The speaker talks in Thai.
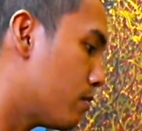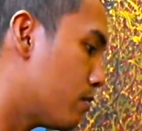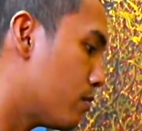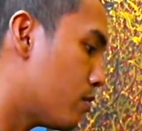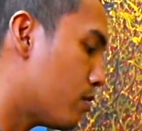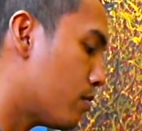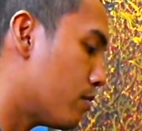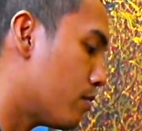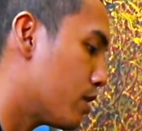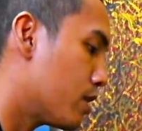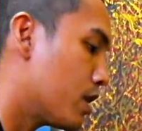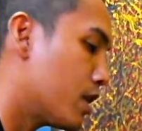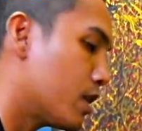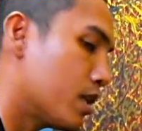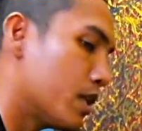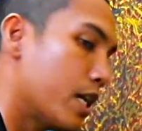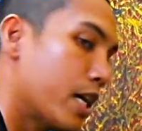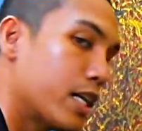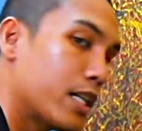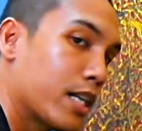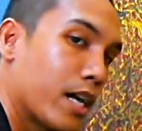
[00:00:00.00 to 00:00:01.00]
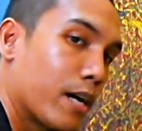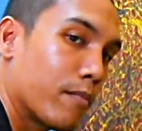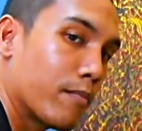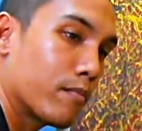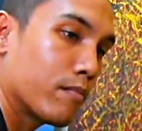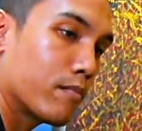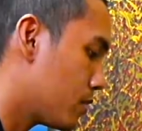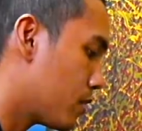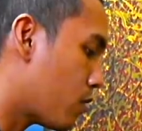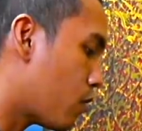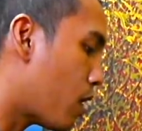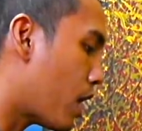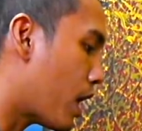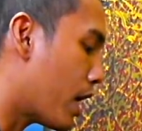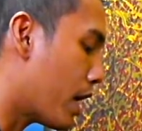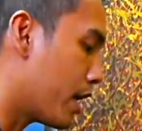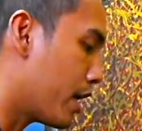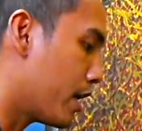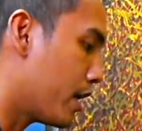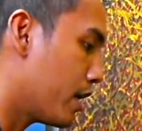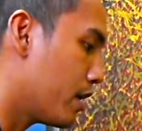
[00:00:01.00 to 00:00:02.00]
ผมเคยได้ทำถวา
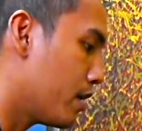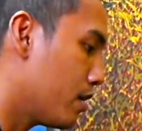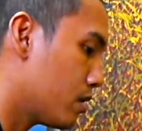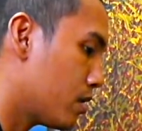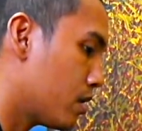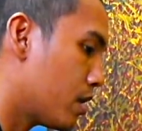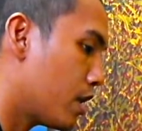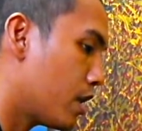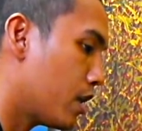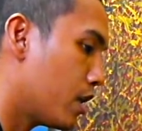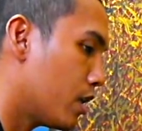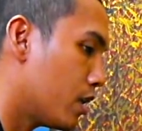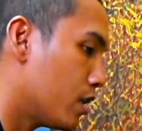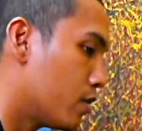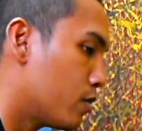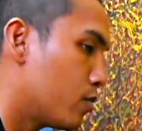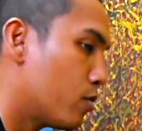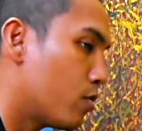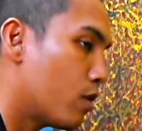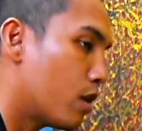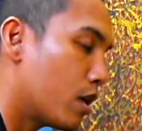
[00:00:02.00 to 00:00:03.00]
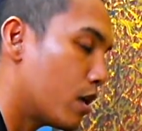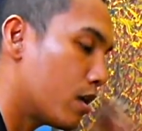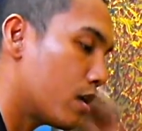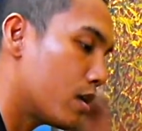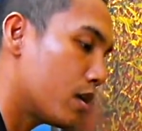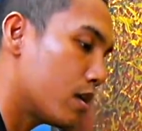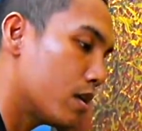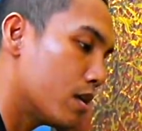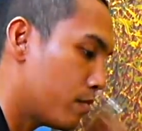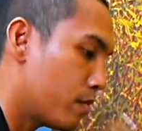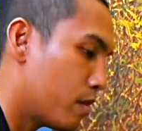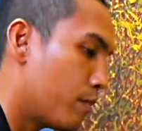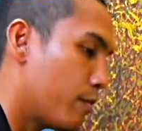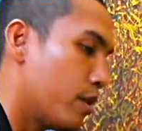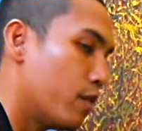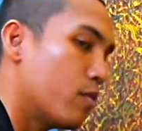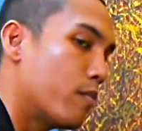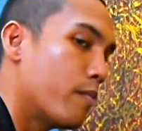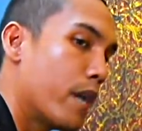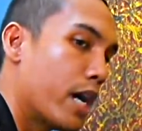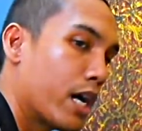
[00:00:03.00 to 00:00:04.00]
ยในช่วงพระเม
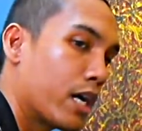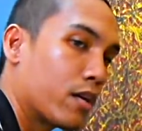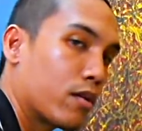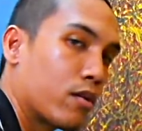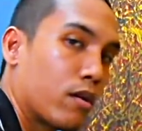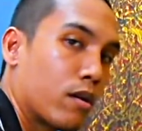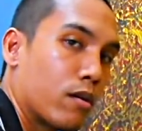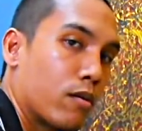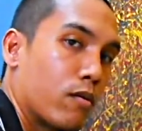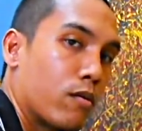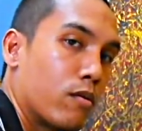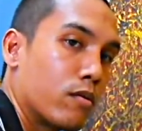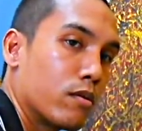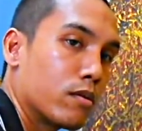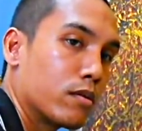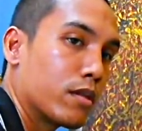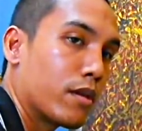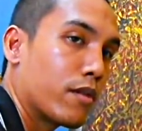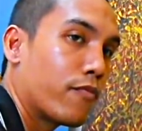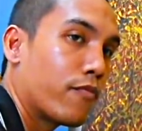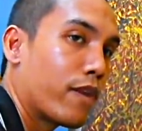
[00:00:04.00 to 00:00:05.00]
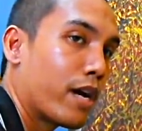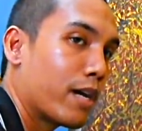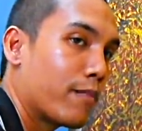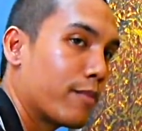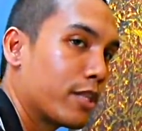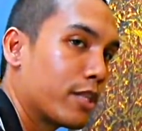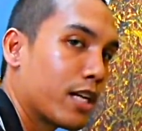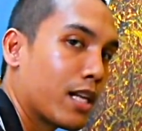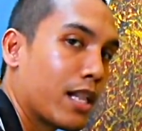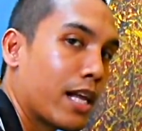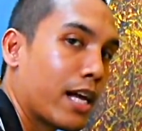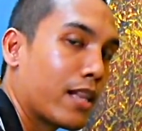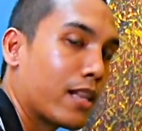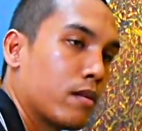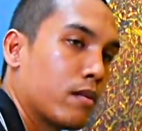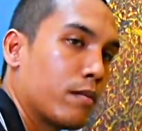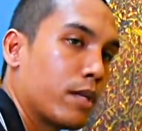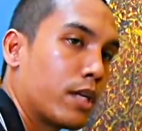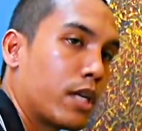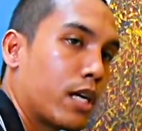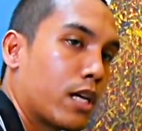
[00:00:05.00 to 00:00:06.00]
รุมาตรขององค์เจ้าฟ้าเพชรรัตน์
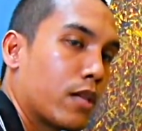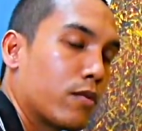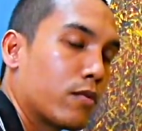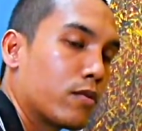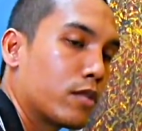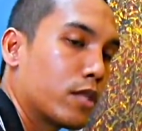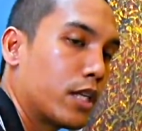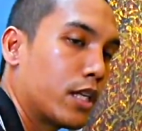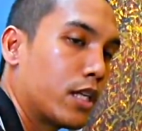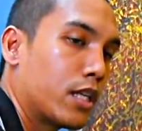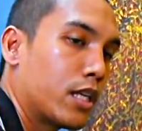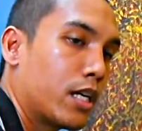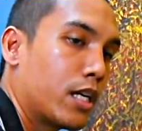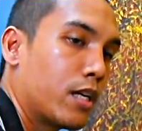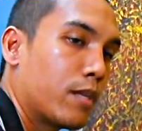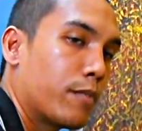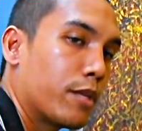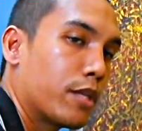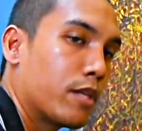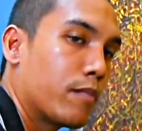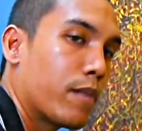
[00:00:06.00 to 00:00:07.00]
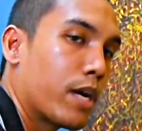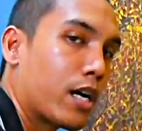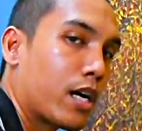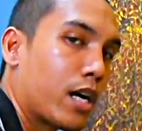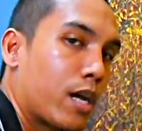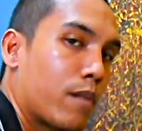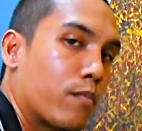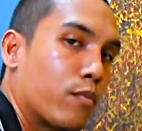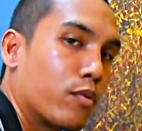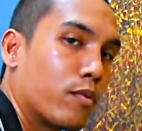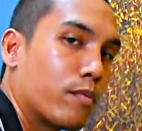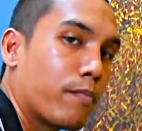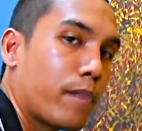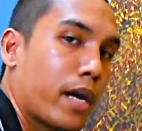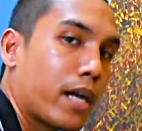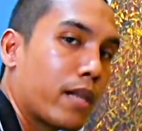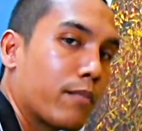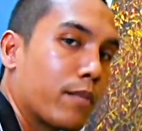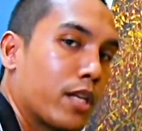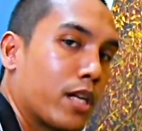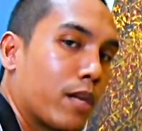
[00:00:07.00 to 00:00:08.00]
เป็นการลงสีในประติมากรรมปูน
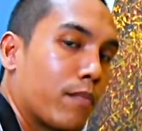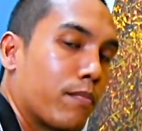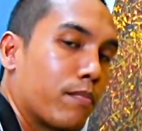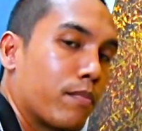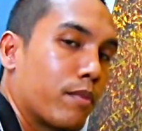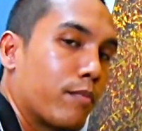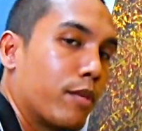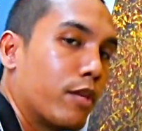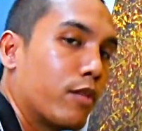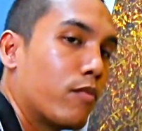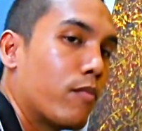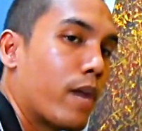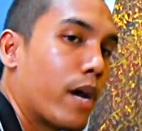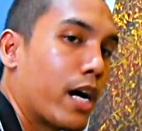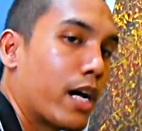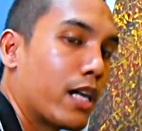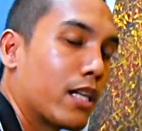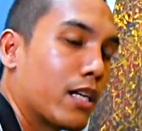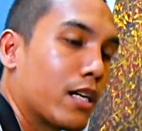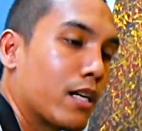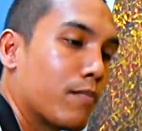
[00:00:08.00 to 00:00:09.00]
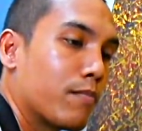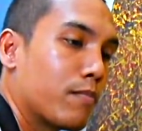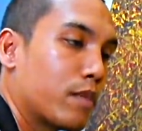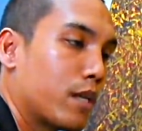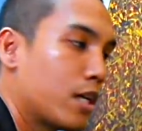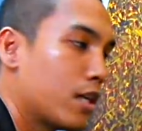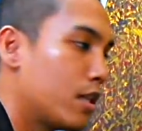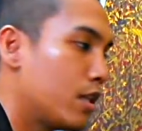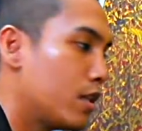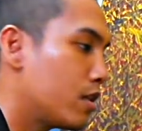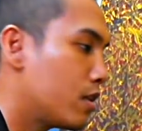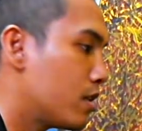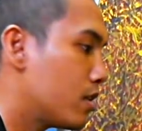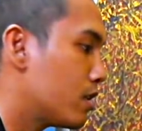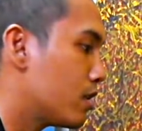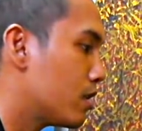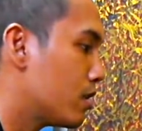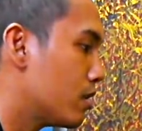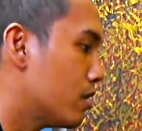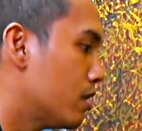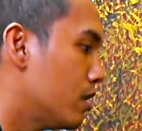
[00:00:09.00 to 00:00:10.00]
ปั้นประดับพระเมรุมาตรนะครับ อันนี้คื
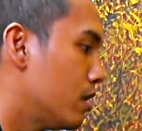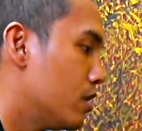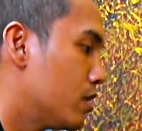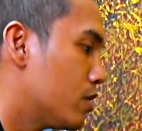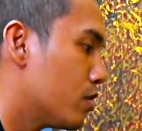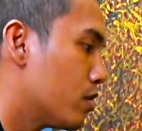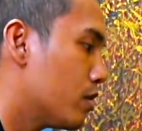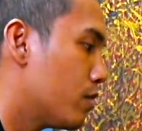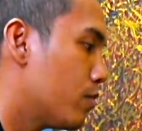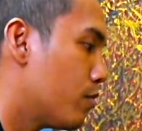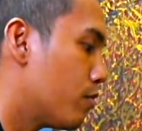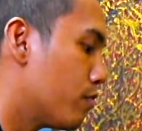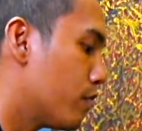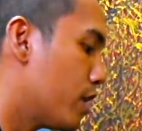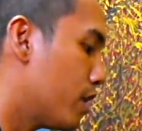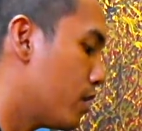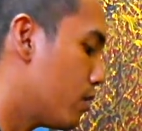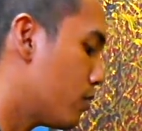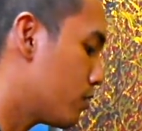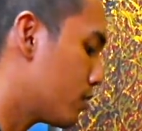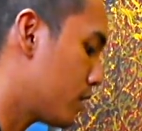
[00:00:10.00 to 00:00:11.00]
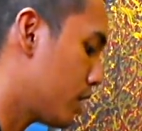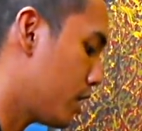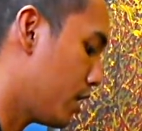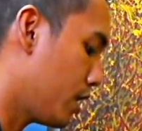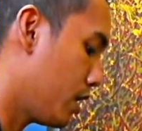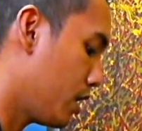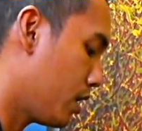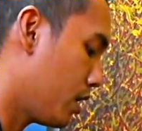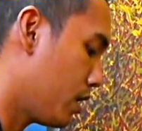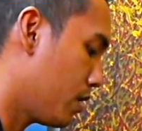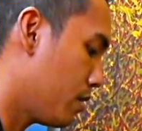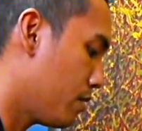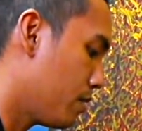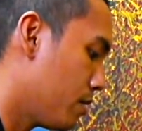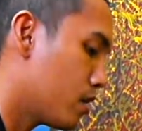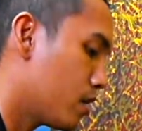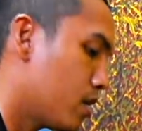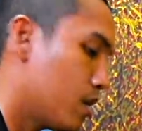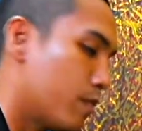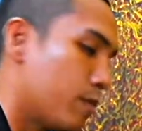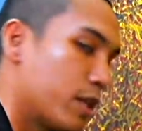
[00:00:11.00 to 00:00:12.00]
อส่วนที่ผมได้ลงสี
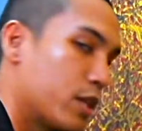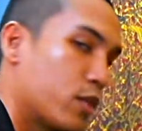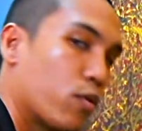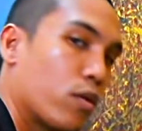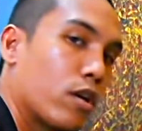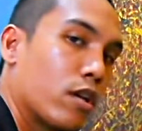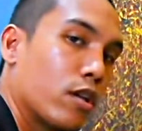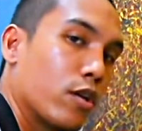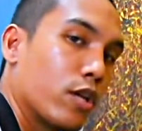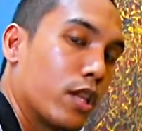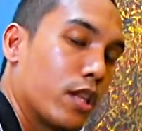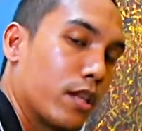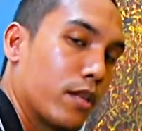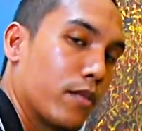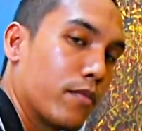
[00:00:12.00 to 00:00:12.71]
คือเป็นตัวครุฑ